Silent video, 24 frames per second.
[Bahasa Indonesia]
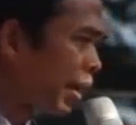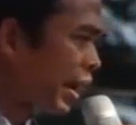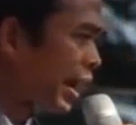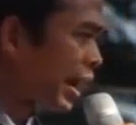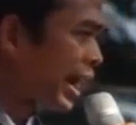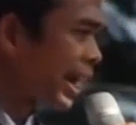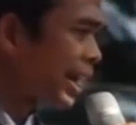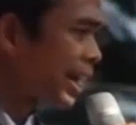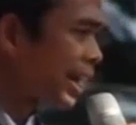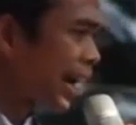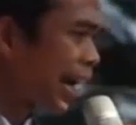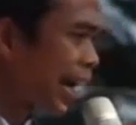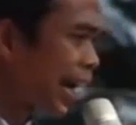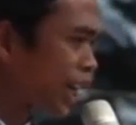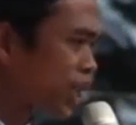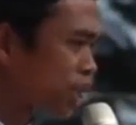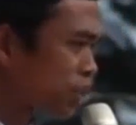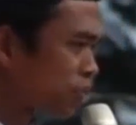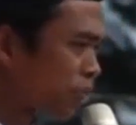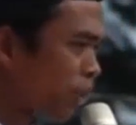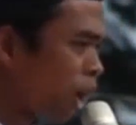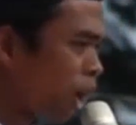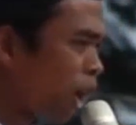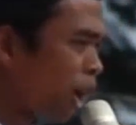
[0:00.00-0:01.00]
mereka
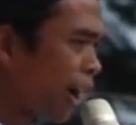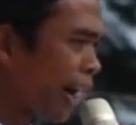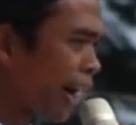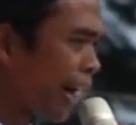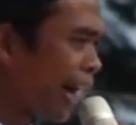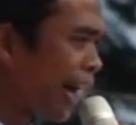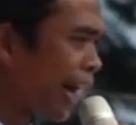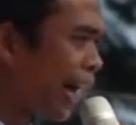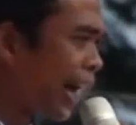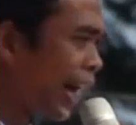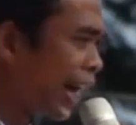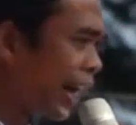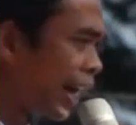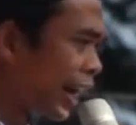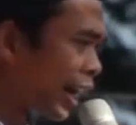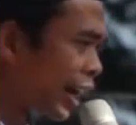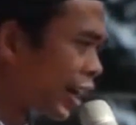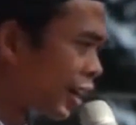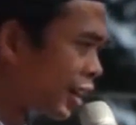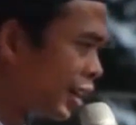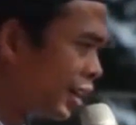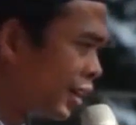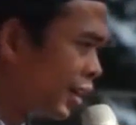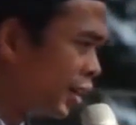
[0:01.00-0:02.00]
eksplorer
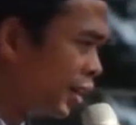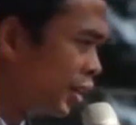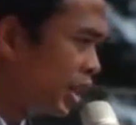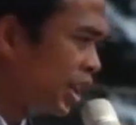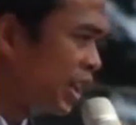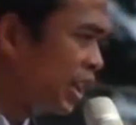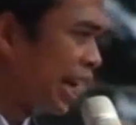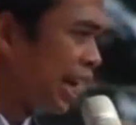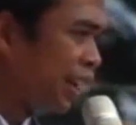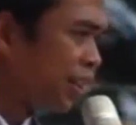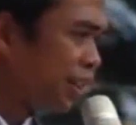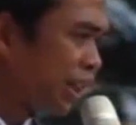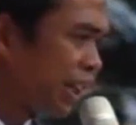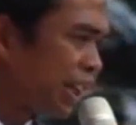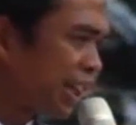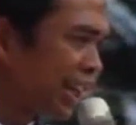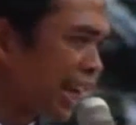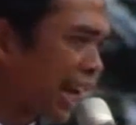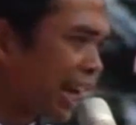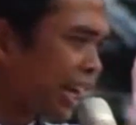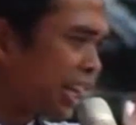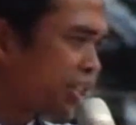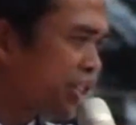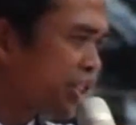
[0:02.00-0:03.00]
tidak
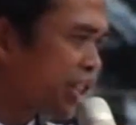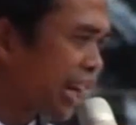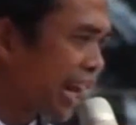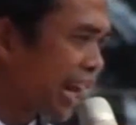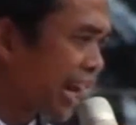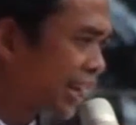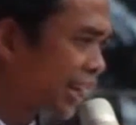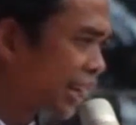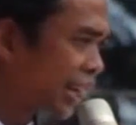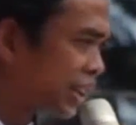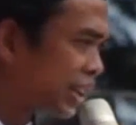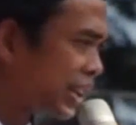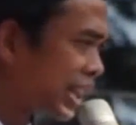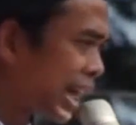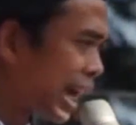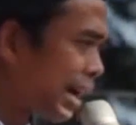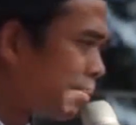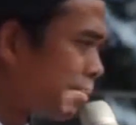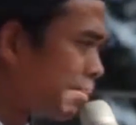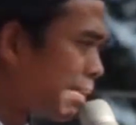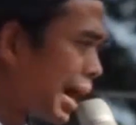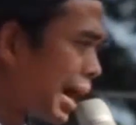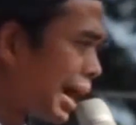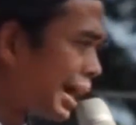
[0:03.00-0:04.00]
tinggal di celah
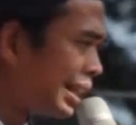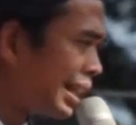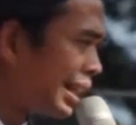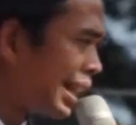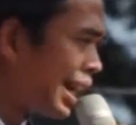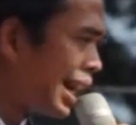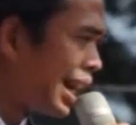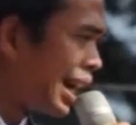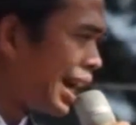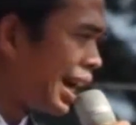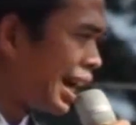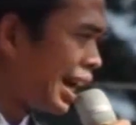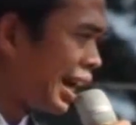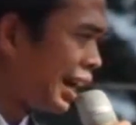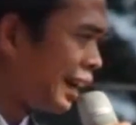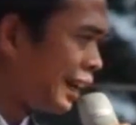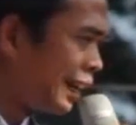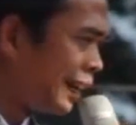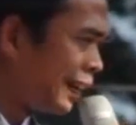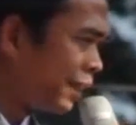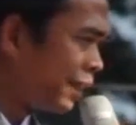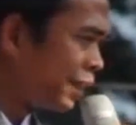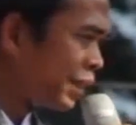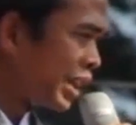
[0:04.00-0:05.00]
ketiak emaknya
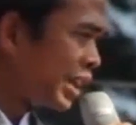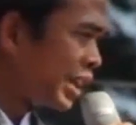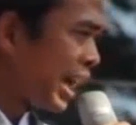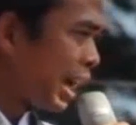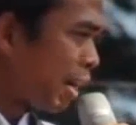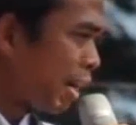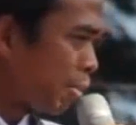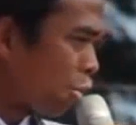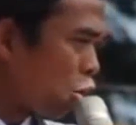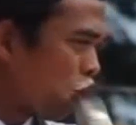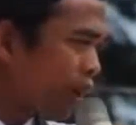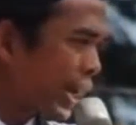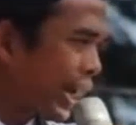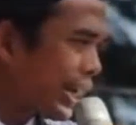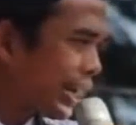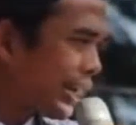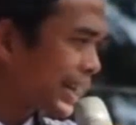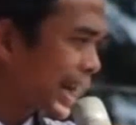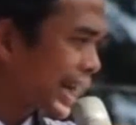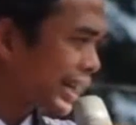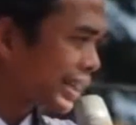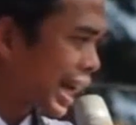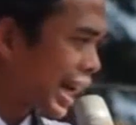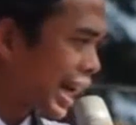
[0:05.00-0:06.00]
tidak bukan
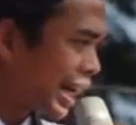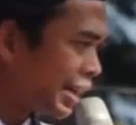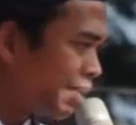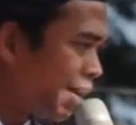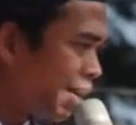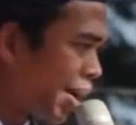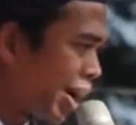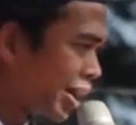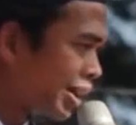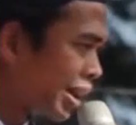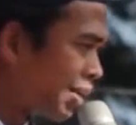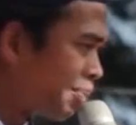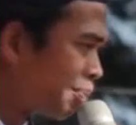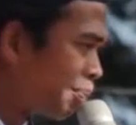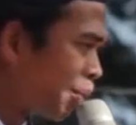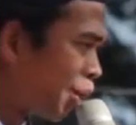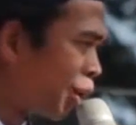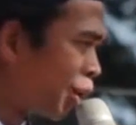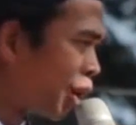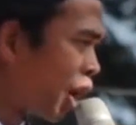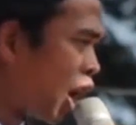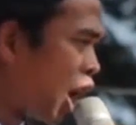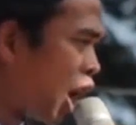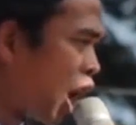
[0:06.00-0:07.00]
katak di bawah
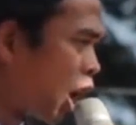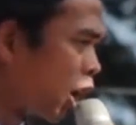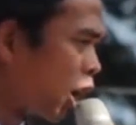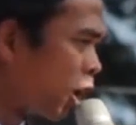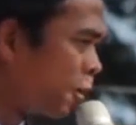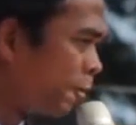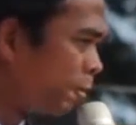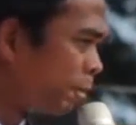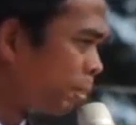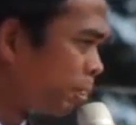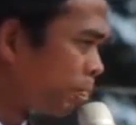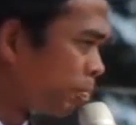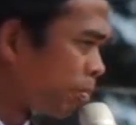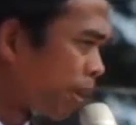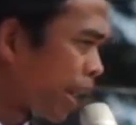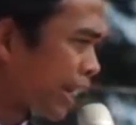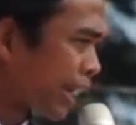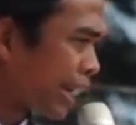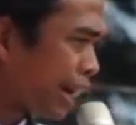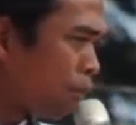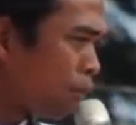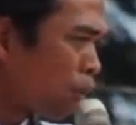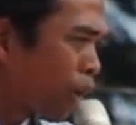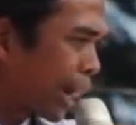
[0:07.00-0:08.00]
tempurung
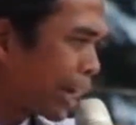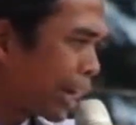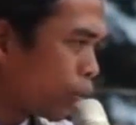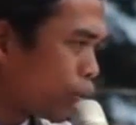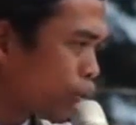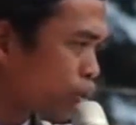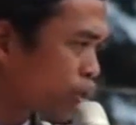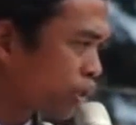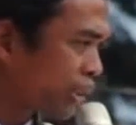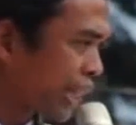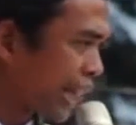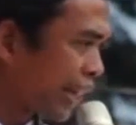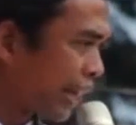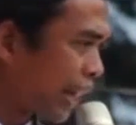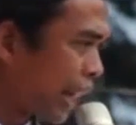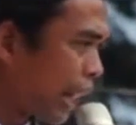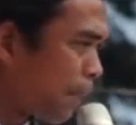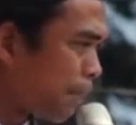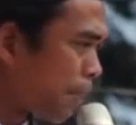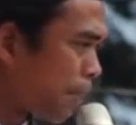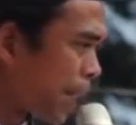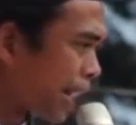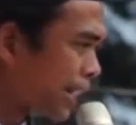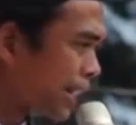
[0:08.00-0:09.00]
mereka bukan ustadz
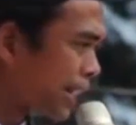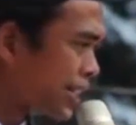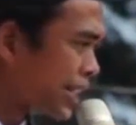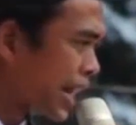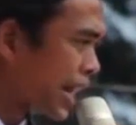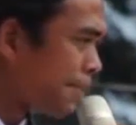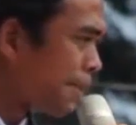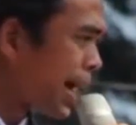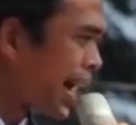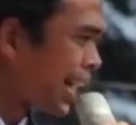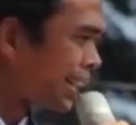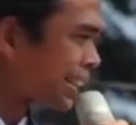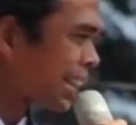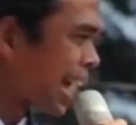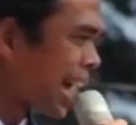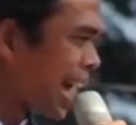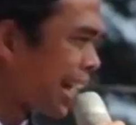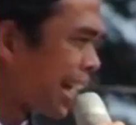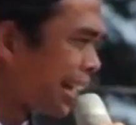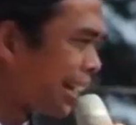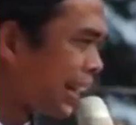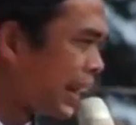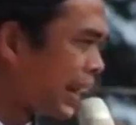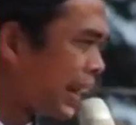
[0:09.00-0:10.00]
level
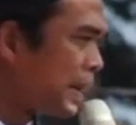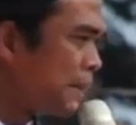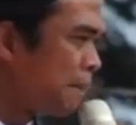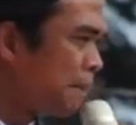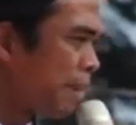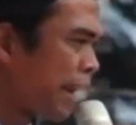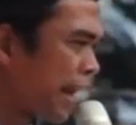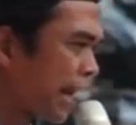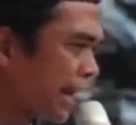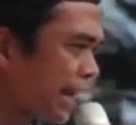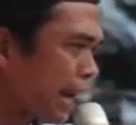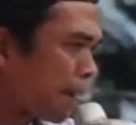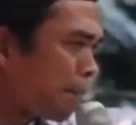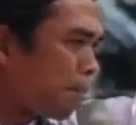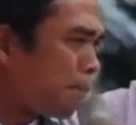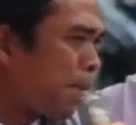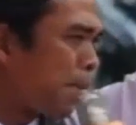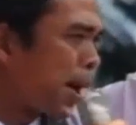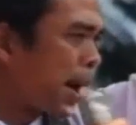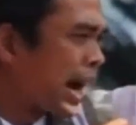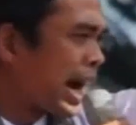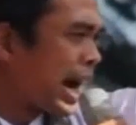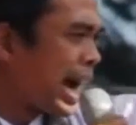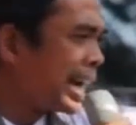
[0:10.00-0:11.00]
kecamatan mereka
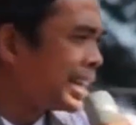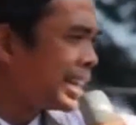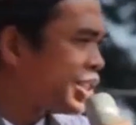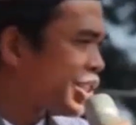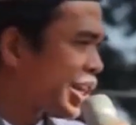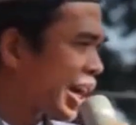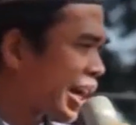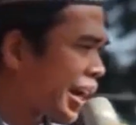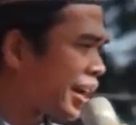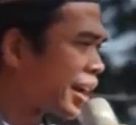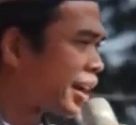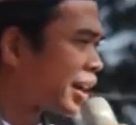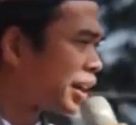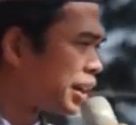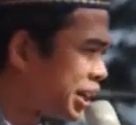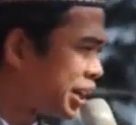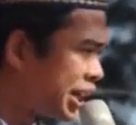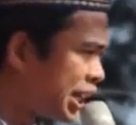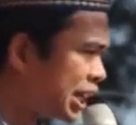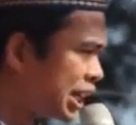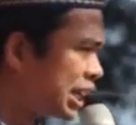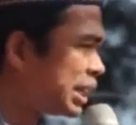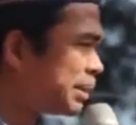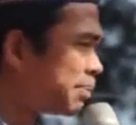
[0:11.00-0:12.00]
mengajar
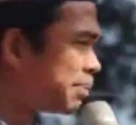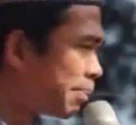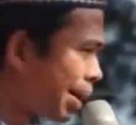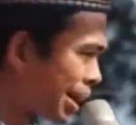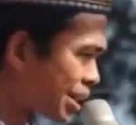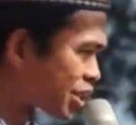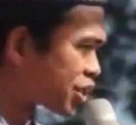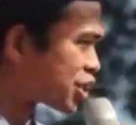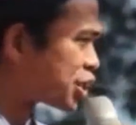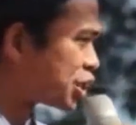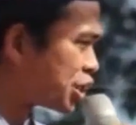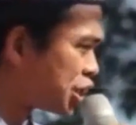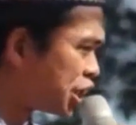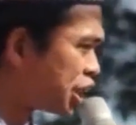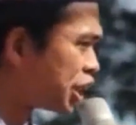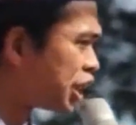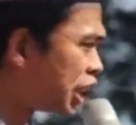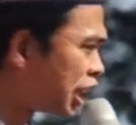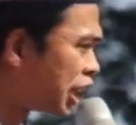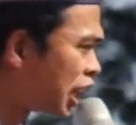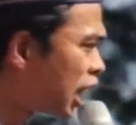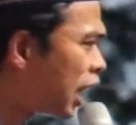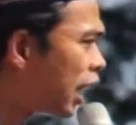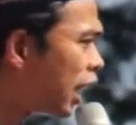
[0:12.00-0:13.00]
di
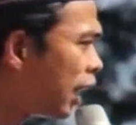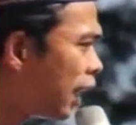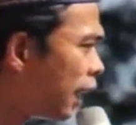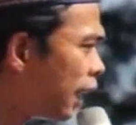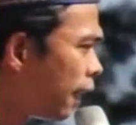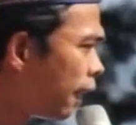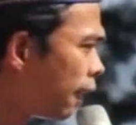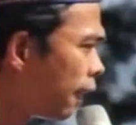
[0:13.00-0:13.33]
Masjidil